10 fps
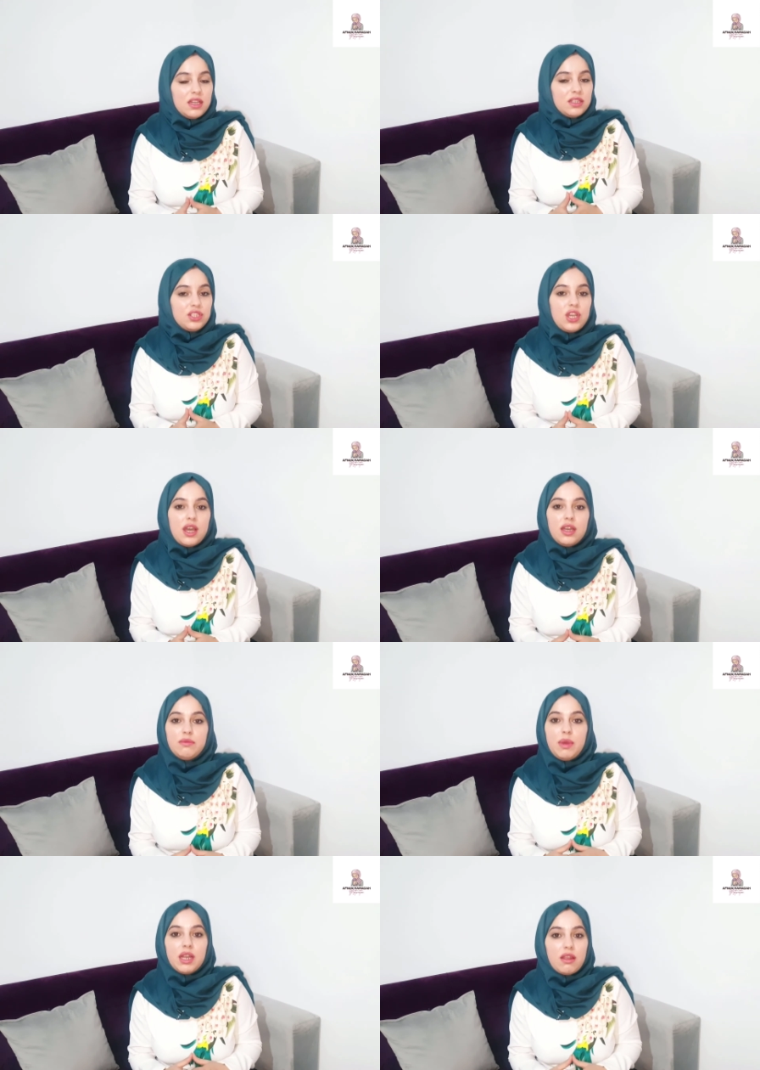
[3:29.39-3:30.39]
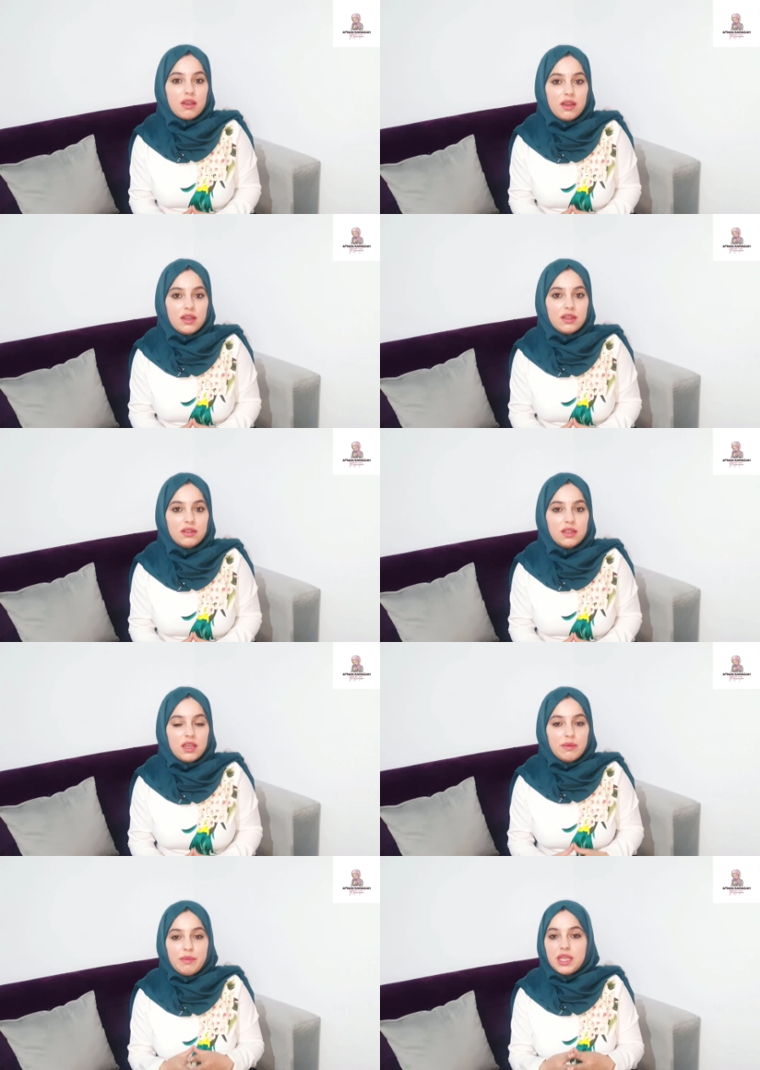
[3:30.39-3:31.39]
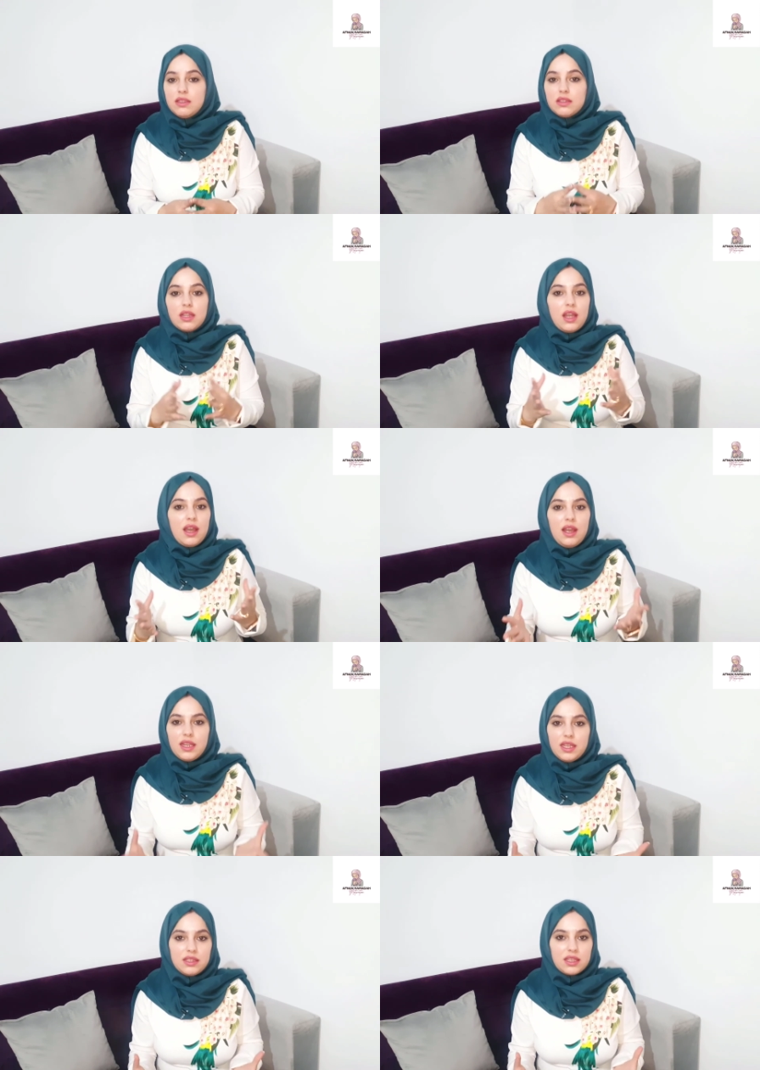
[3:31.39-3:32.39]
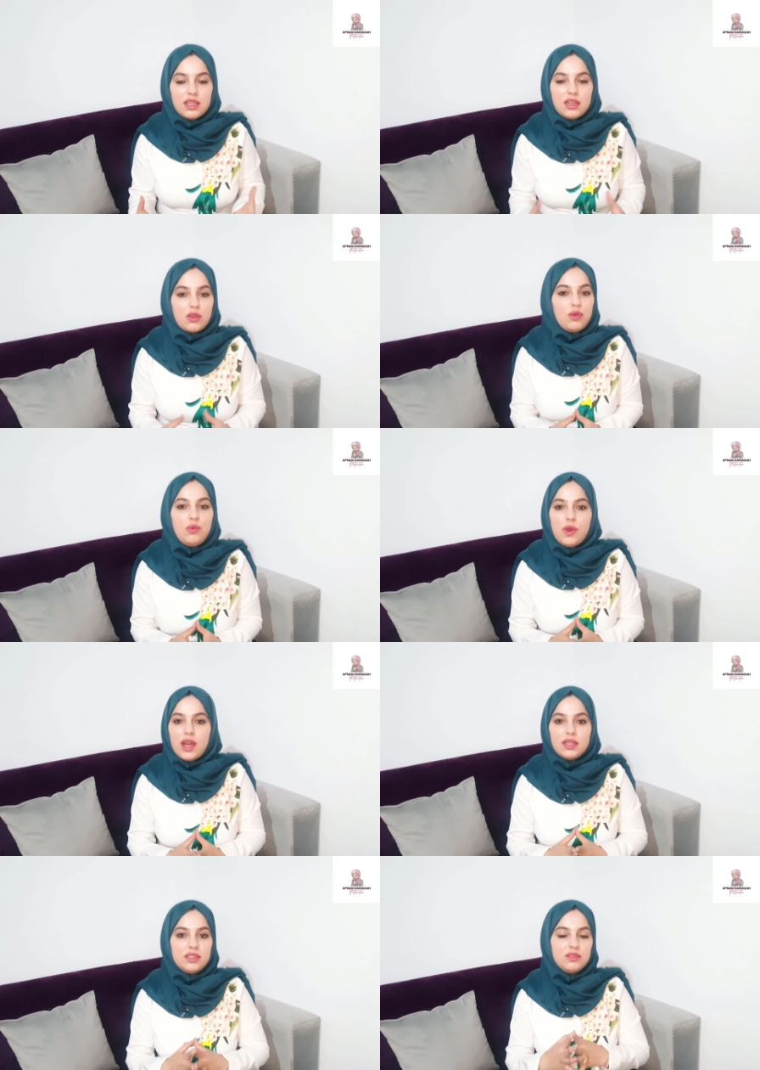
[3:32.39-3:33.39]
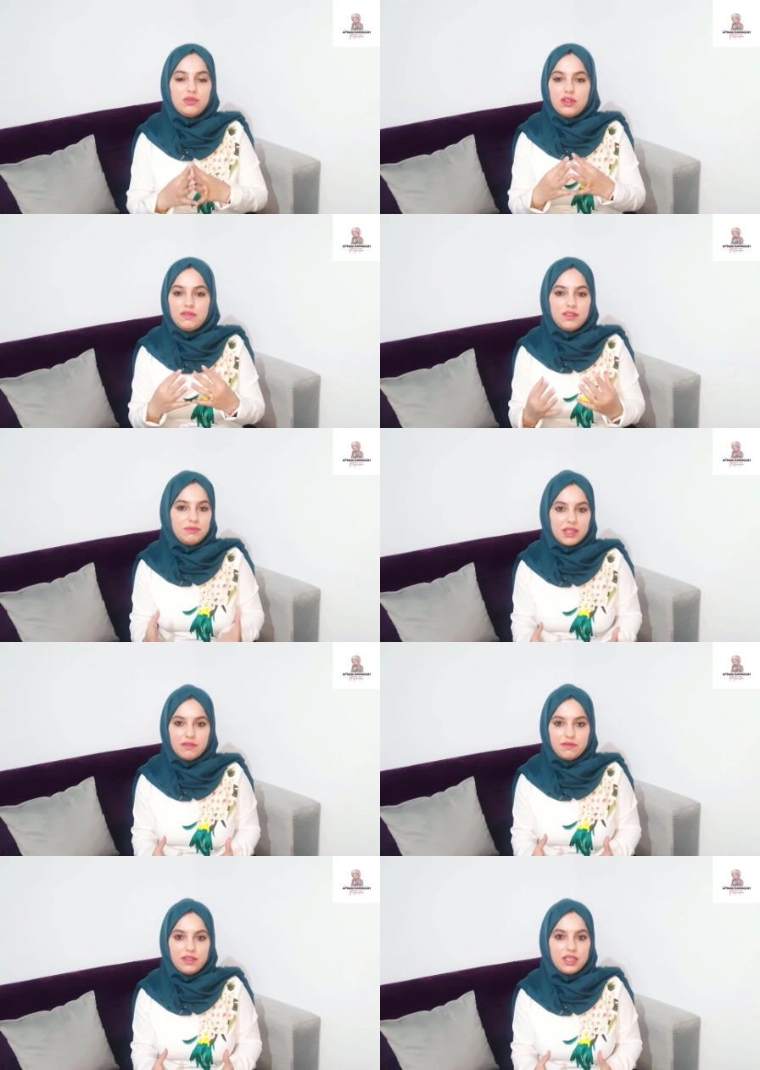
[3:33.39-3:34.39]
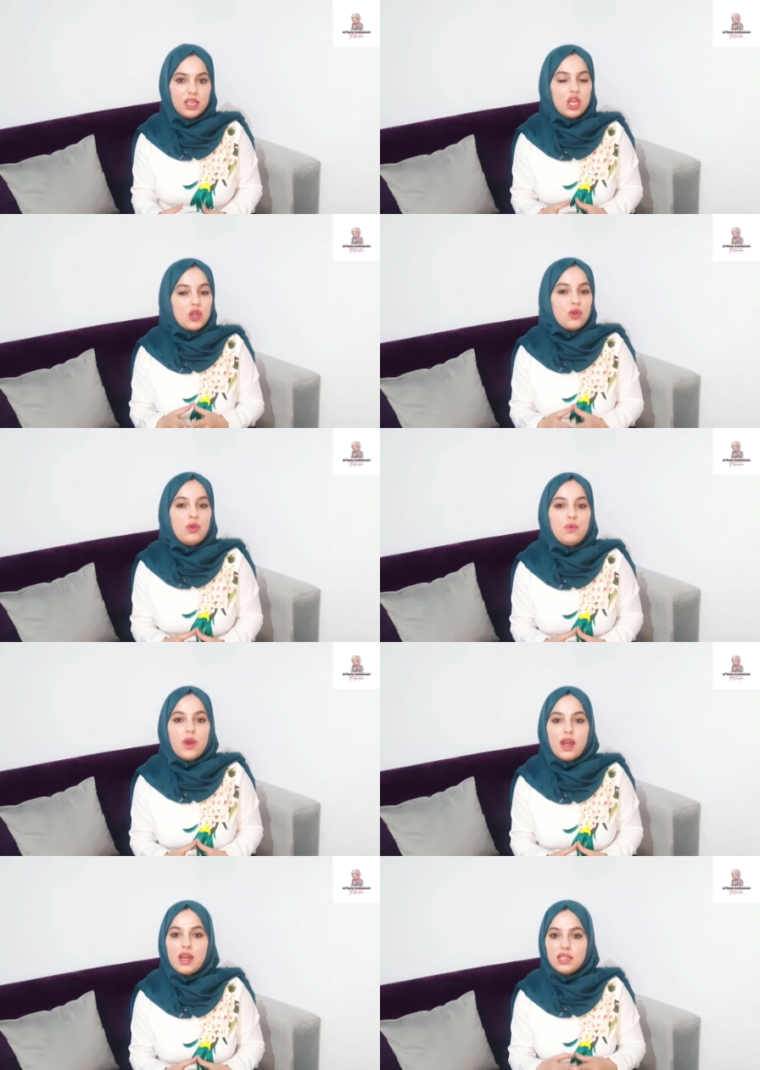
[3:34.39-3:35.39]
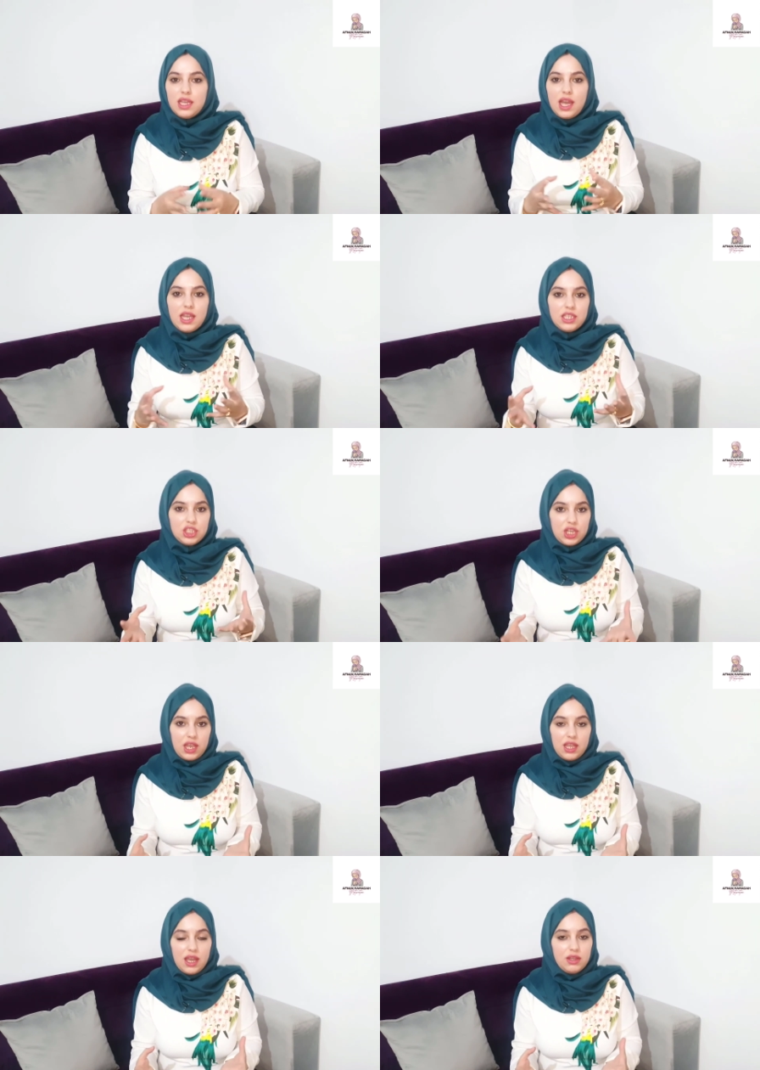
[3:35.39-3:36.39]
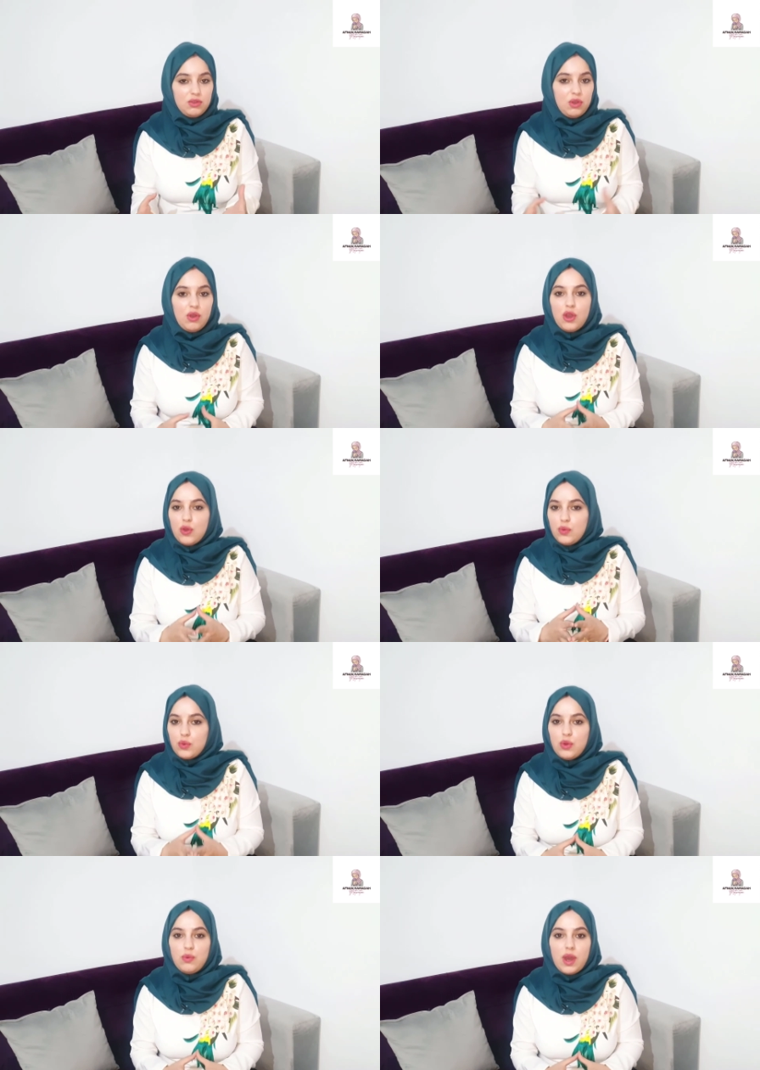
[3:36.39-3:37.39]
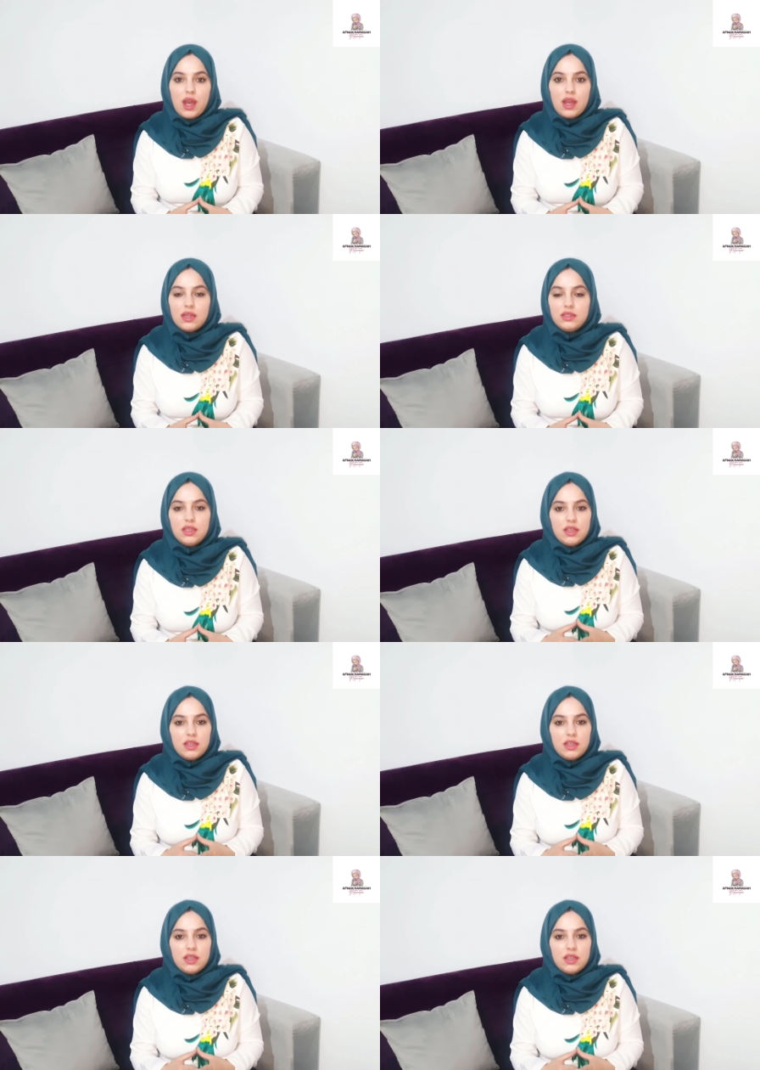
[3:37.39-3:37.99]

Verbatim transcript: رجاء ما نقارن ما تطلع على حياة غيرك كل واحد عنده اللي فيه مكفيه كل واحد عايش حياته وكل واحد